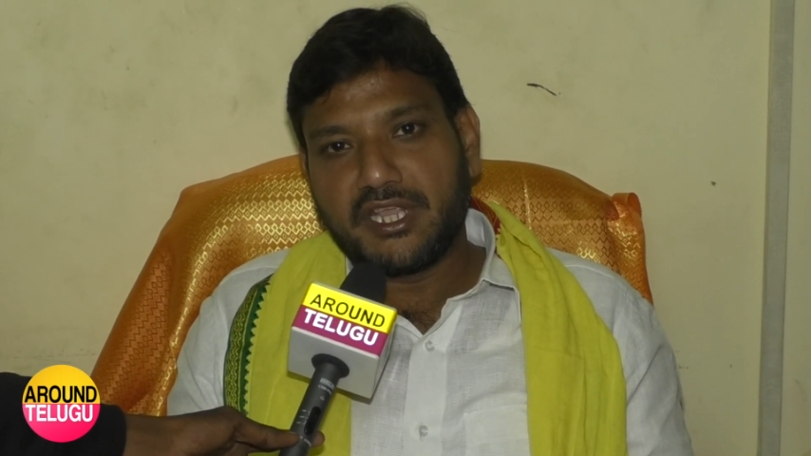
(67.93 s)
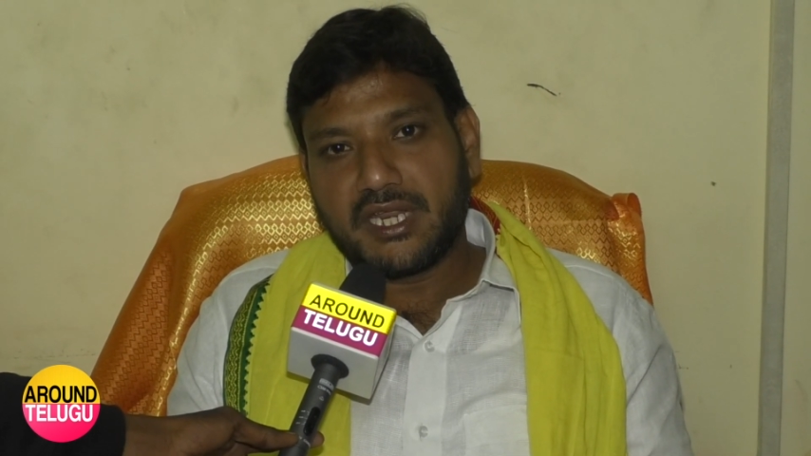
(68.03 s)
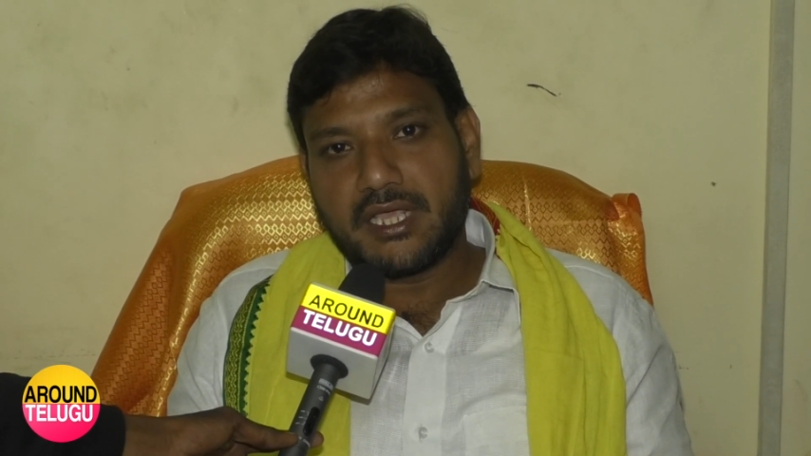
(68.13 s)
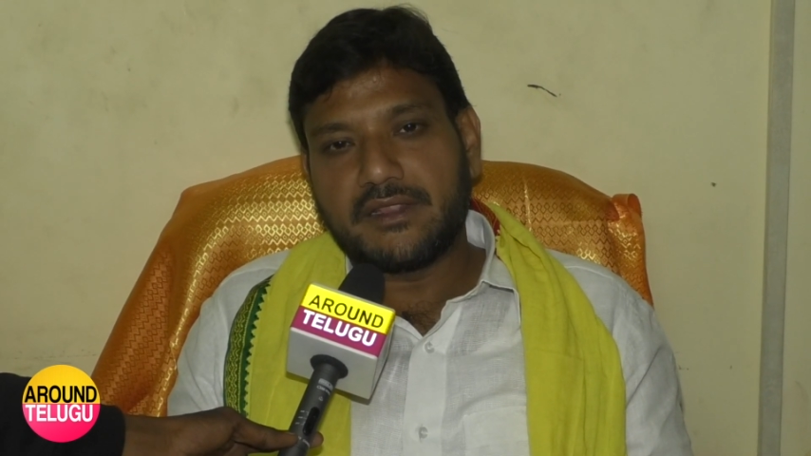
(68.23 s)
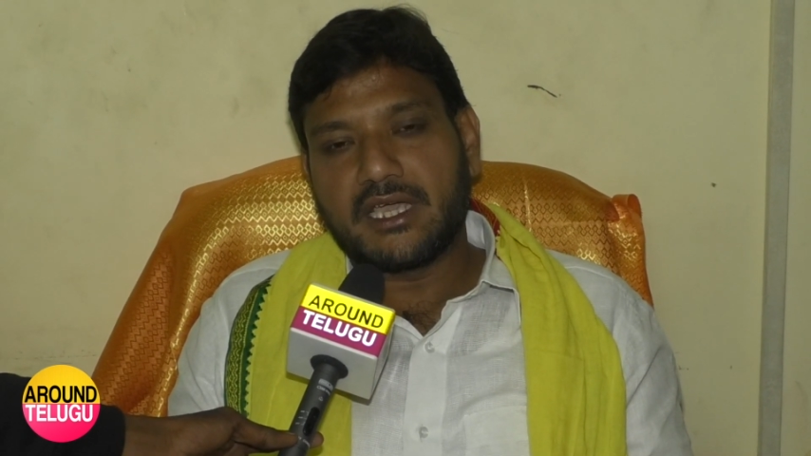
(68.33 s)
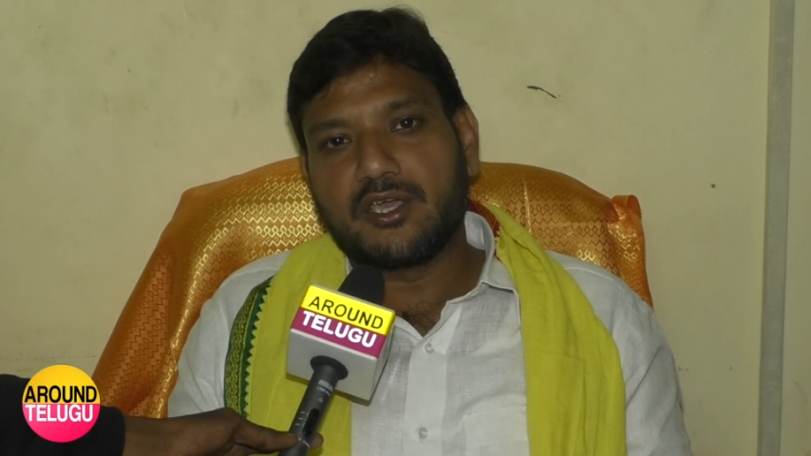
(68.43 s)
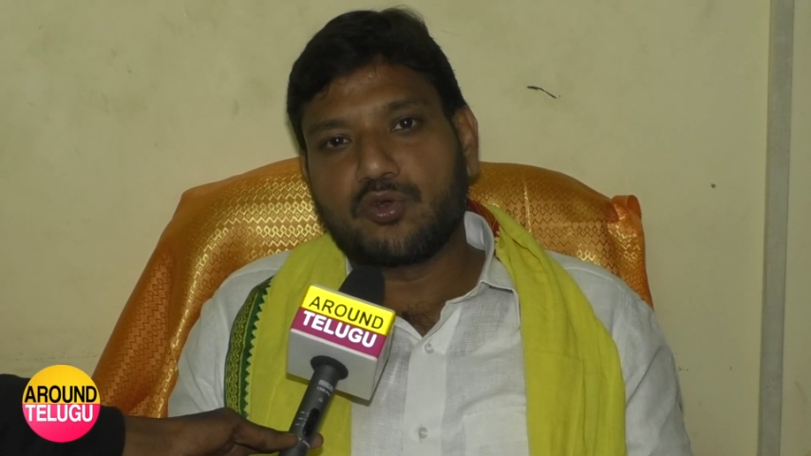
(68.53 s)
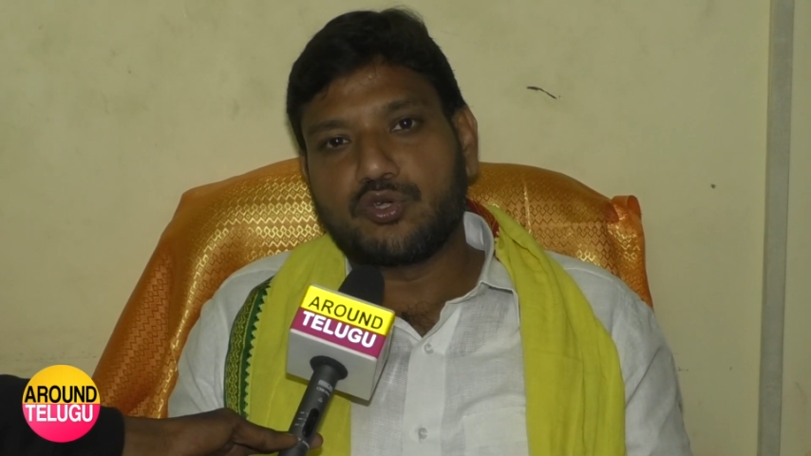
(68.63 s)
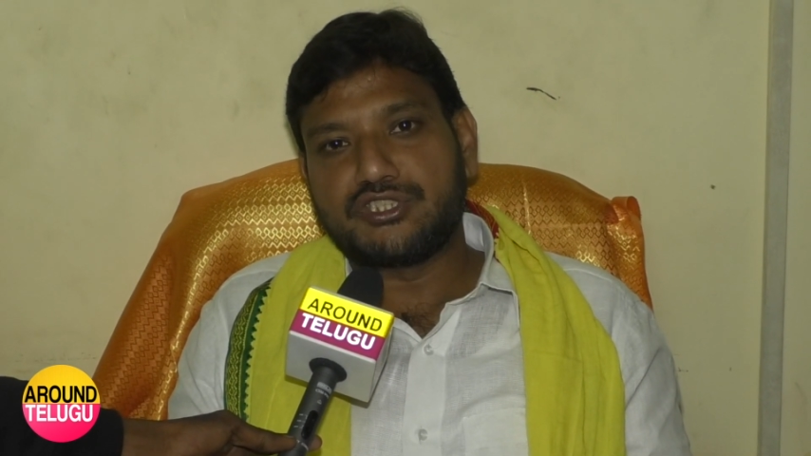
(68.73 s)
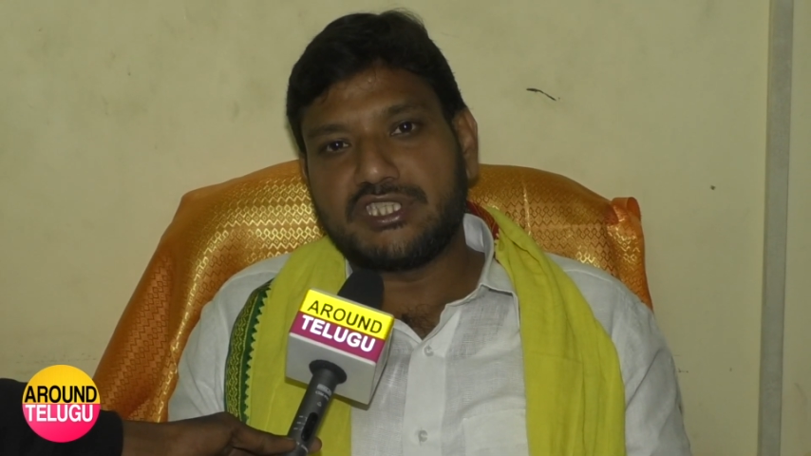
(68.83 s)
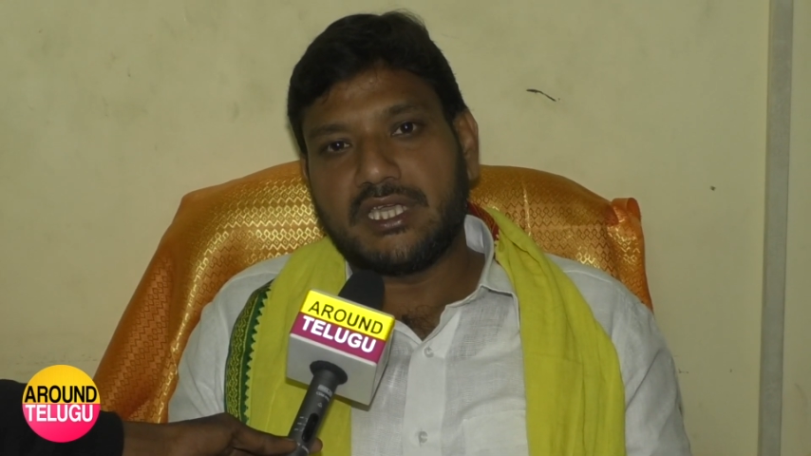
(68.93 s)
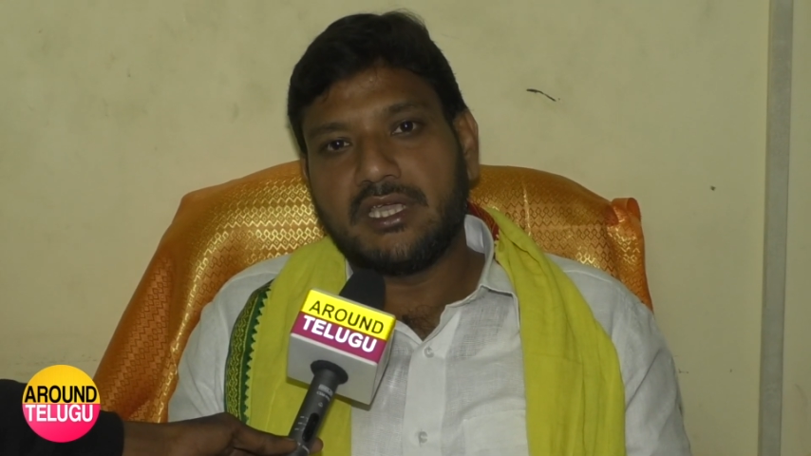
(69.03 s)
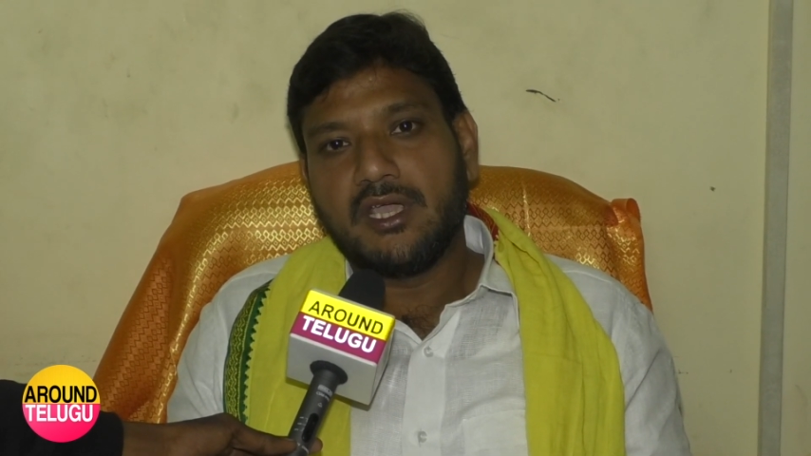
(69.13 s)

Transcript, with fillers: మీరే దగ్గరకు వచ్చి